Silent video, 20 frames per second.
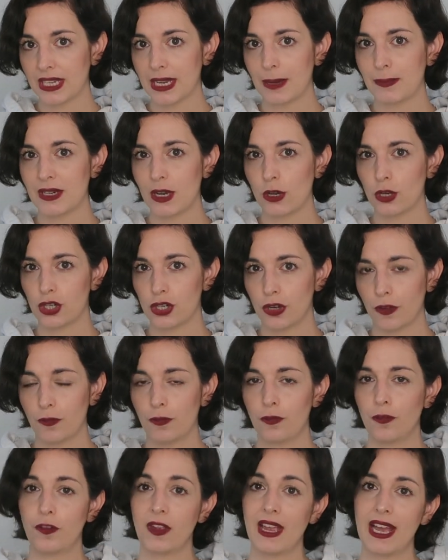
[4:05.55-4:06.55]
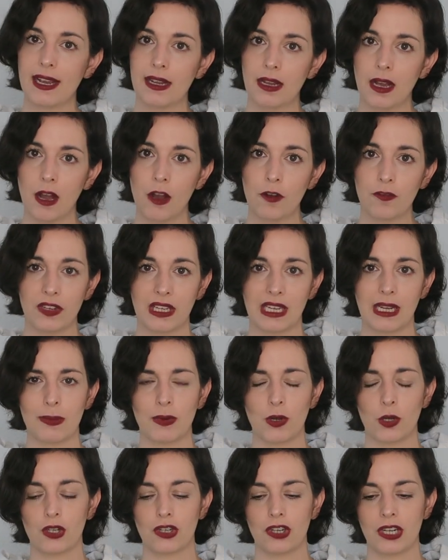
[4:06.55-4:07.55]
Ich habe da auch schon verkauft, ich
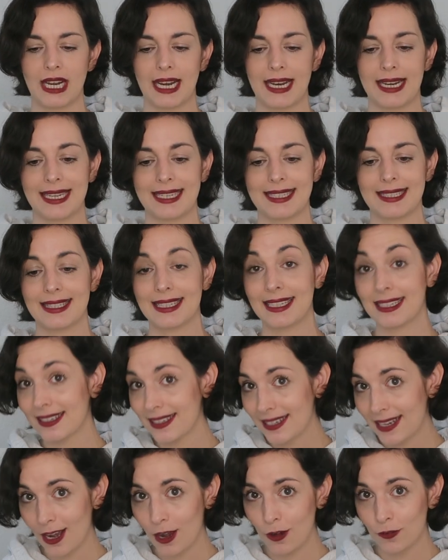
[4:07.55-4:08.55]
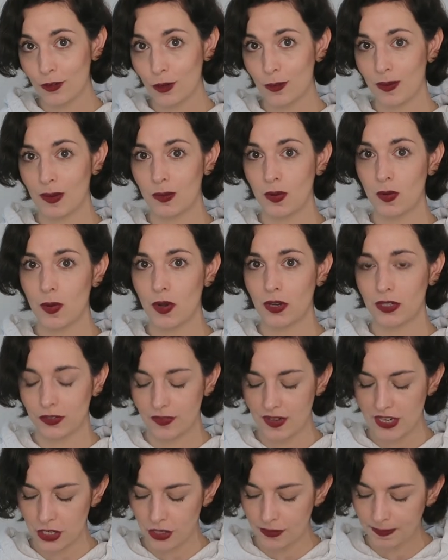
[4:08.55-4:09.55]
habe auch schon einiges gekauft über
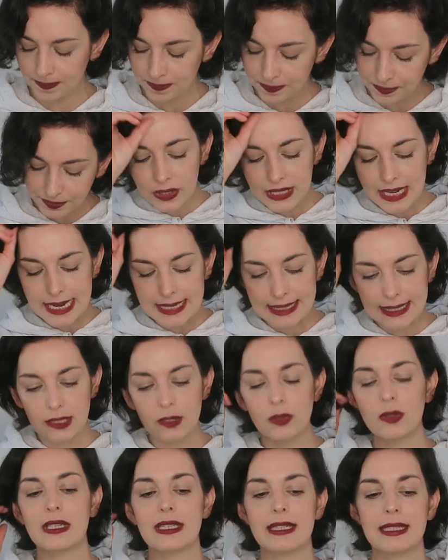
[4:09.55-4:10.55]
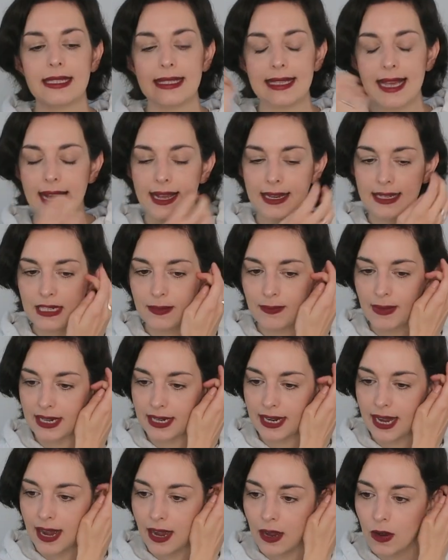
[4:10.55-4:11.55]
Momox Fashion. Und da ist es so, dass die Sachen, die
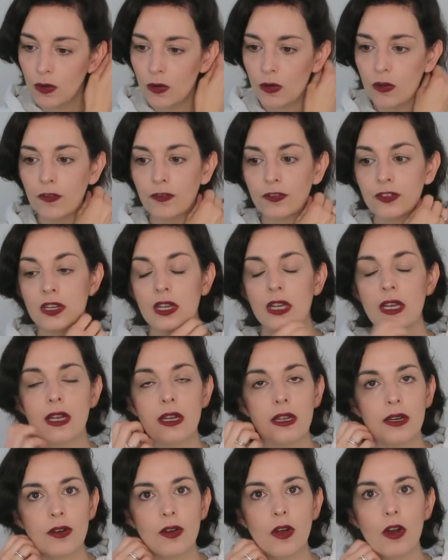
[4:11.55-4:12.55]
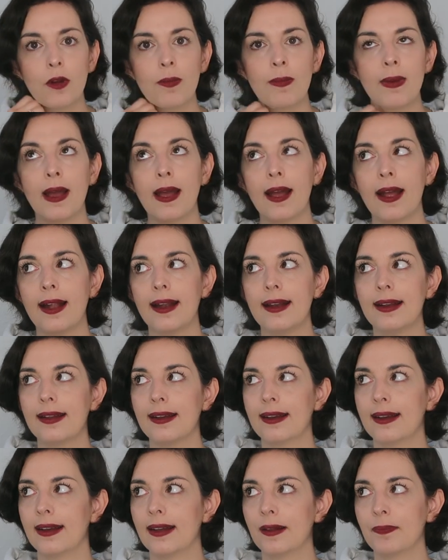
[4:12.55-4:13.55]
man kauft,
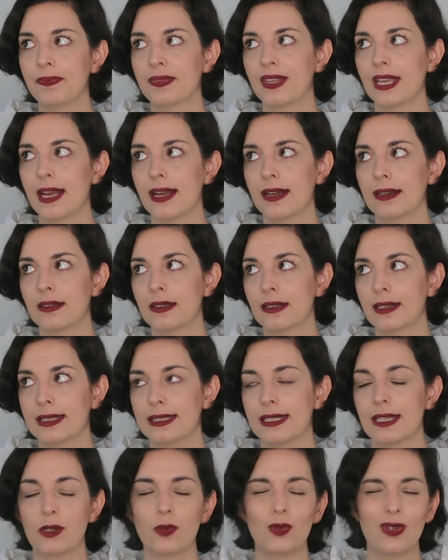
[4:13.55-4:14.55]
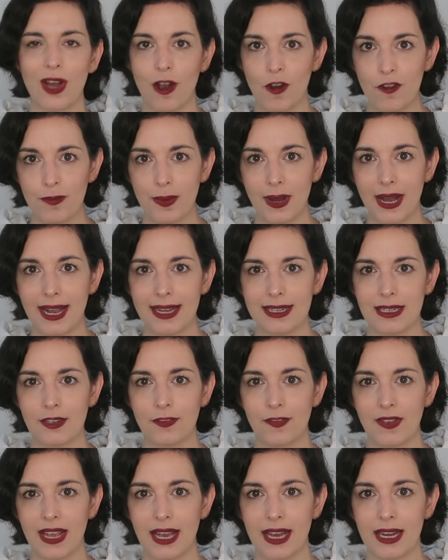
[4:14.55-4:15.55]
nochmal ähm, ja, richtig gut
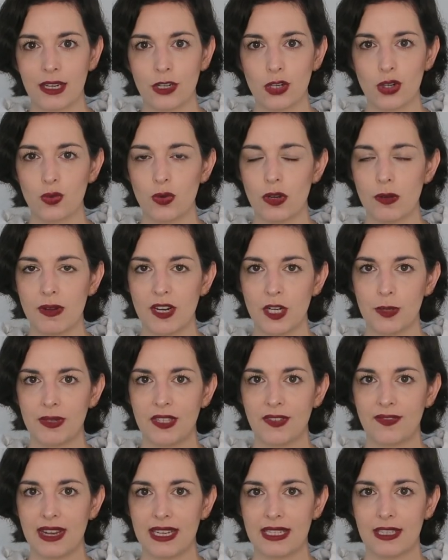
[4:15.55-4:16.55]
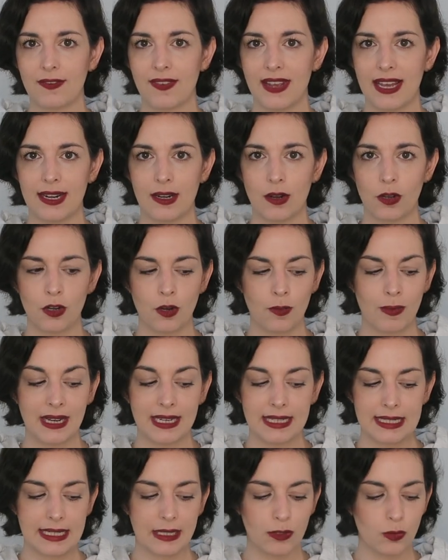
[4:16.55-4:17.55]
aufbereitet werden. Schuhe beispielsweise werden auch
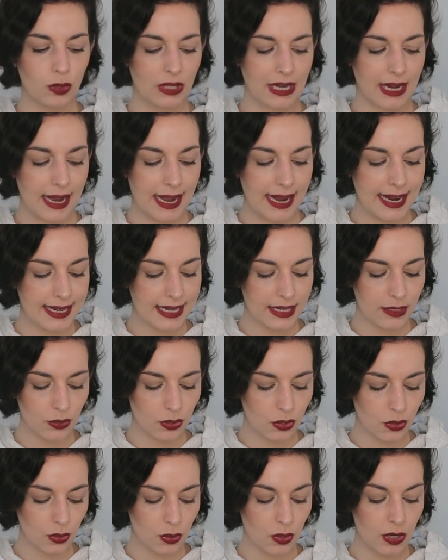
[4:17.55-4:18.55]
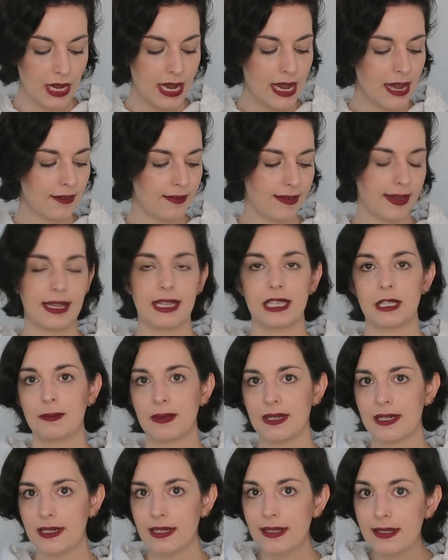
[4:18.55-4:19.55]
nochmal richtig gut gereinigt und so. War
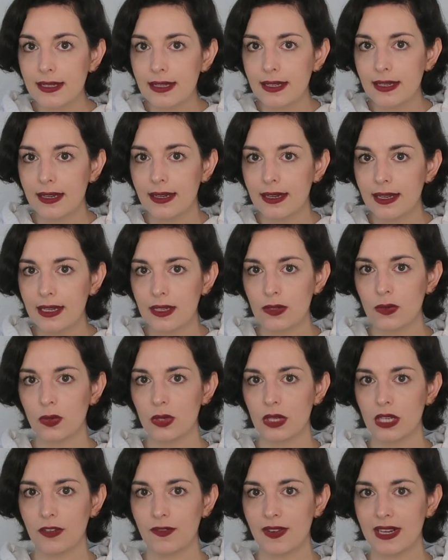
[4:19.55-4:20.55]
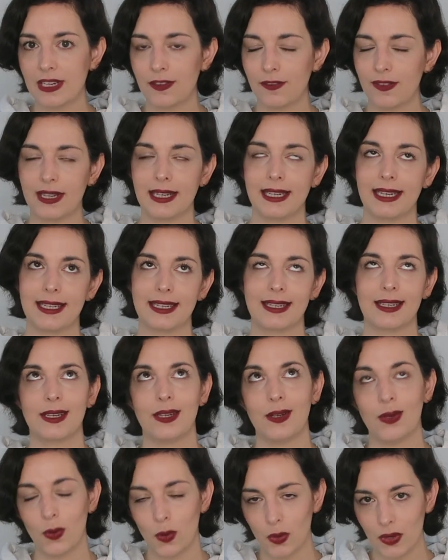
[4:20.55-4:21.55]
jetzt bei diesen hier nicht nötig, weil die wirklich
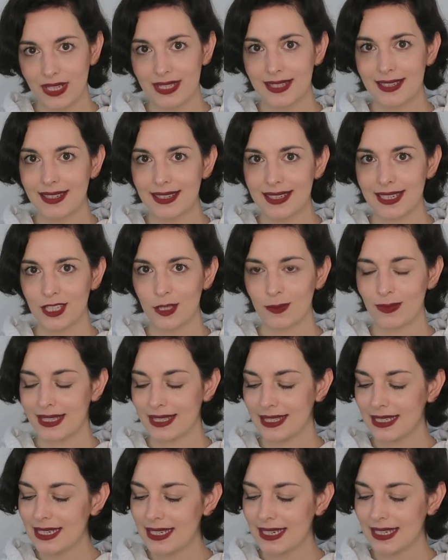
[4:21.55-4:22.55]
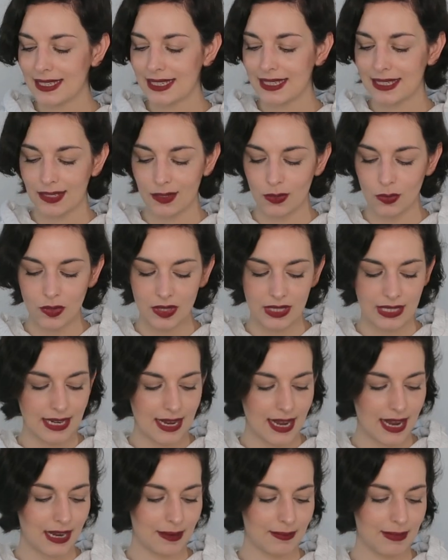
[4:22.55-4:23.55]
neu sind. Also man sieht das, die sind
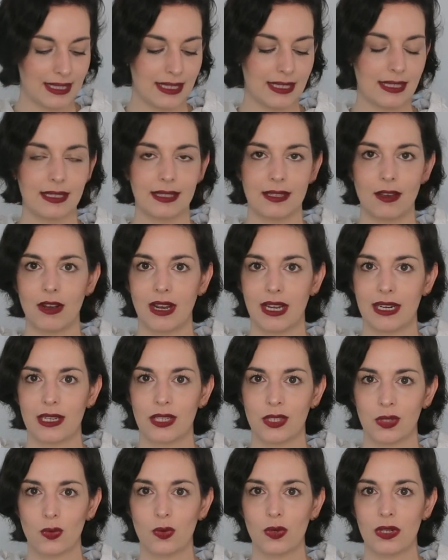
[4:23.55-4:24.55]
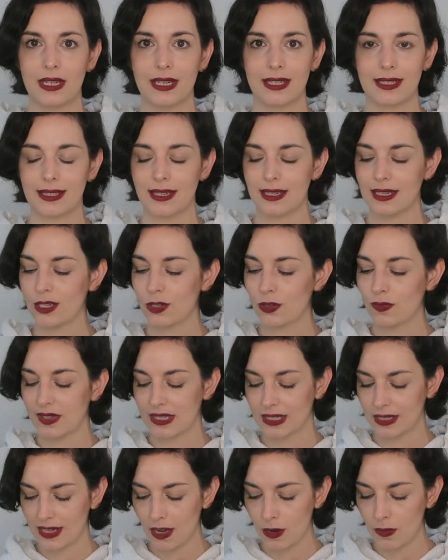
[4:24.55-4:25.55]
umgetragen, man sieht das auch an der Sohle, dass da nicht nur
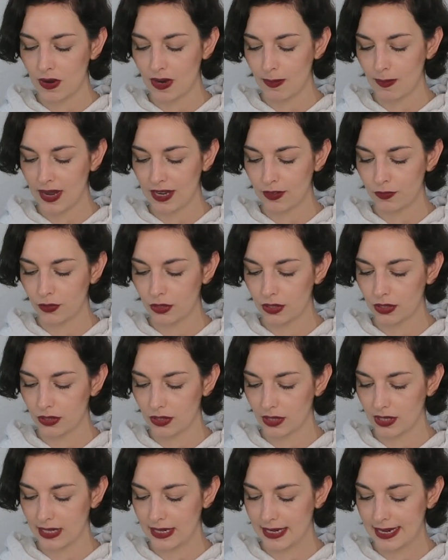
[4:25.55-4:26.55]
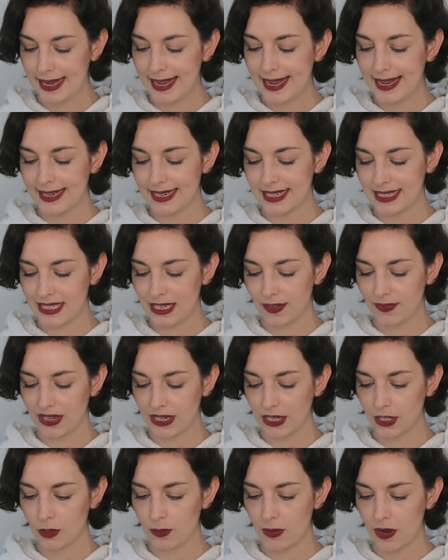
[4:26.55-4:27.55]
was sauber gemacht wurde, sondern dass da
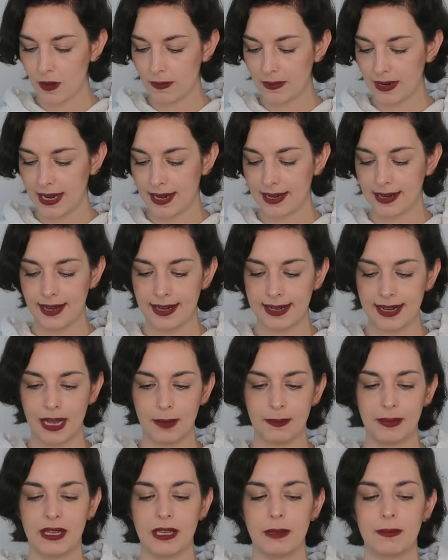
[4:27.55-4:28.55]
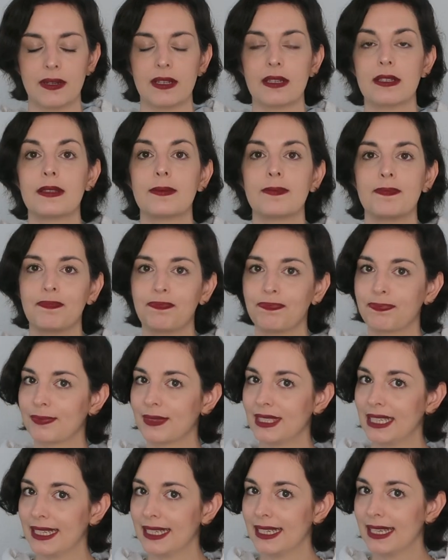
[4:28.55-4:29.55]
wirklich überhaupt gar kein Abrieb ist.
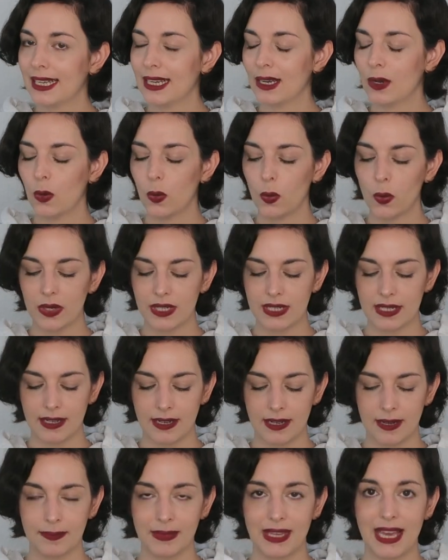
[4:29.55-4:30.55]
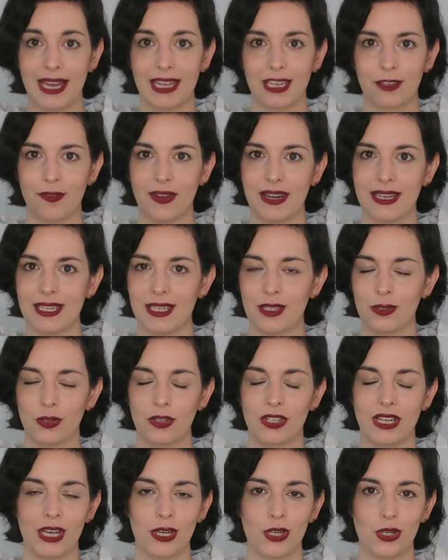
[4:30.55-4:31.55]
Und ähm, ja, ich fand die
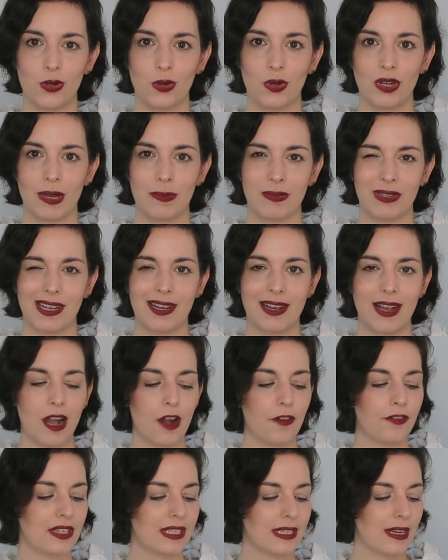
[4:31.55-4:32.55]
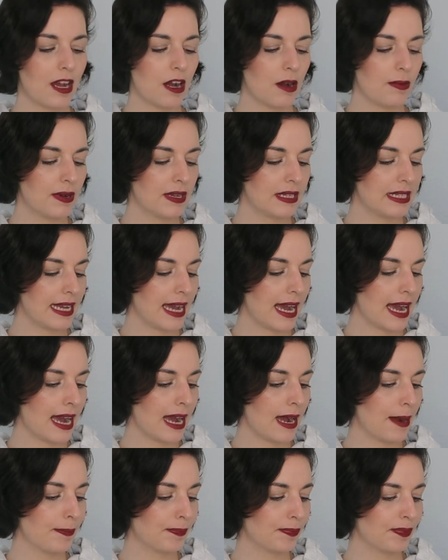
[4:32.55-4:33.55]
total schön, habe die gekauft. Ich glaube, die
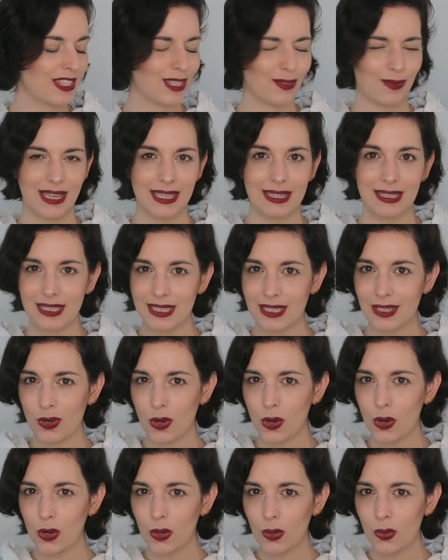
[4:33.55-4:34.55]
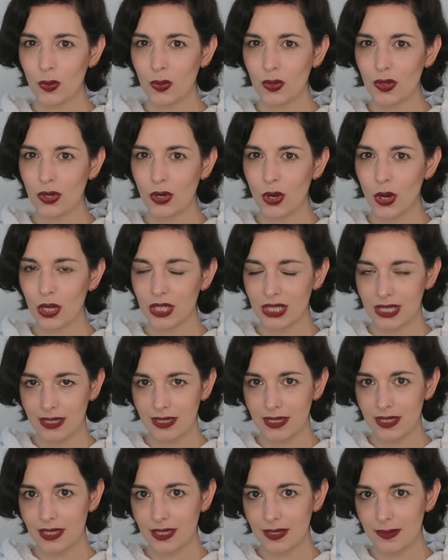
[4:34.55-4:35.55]
haben 20 Euro
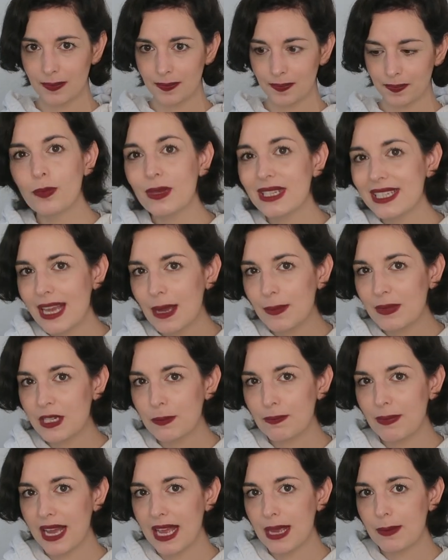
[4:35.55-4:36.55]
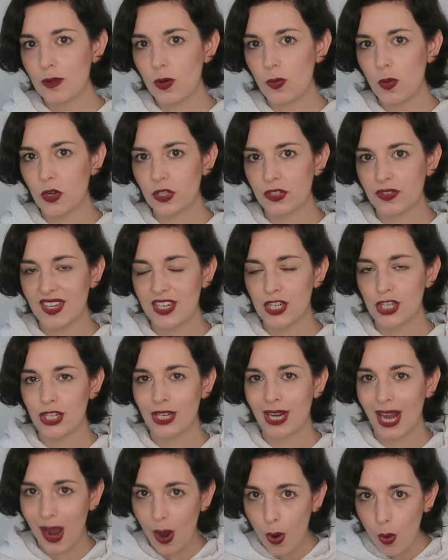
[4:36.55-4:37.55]
gekostet. Für mich habe ich bei Momox
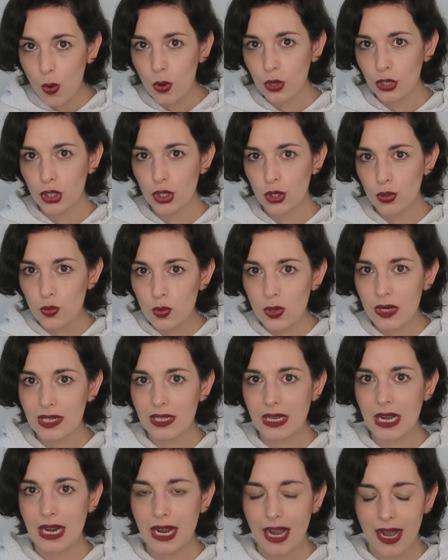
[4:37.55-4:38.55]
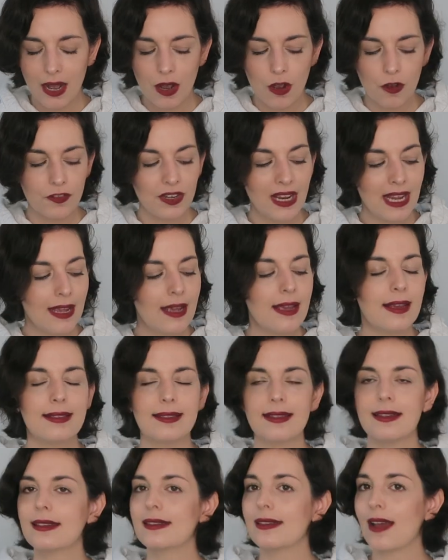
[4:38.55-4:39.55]
Fashion auch Schuhe gekauft.
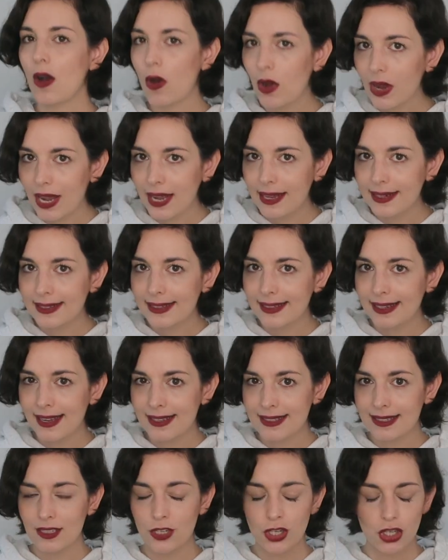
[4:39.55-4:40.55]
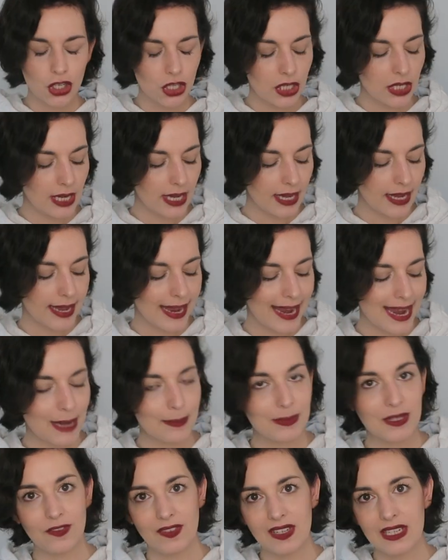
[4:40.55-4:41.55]
Sind jetzt auch keine klassischen äh,
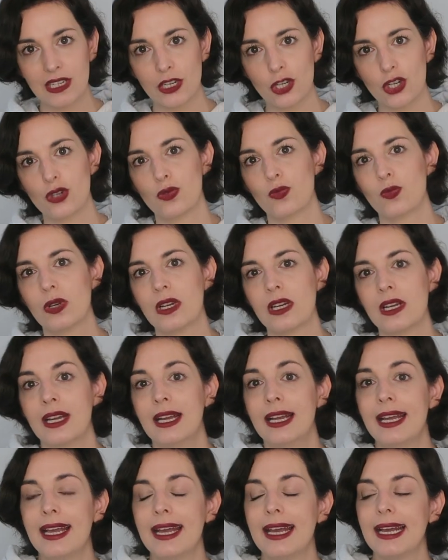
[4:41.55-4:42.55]
Herbst-Winterschuhe.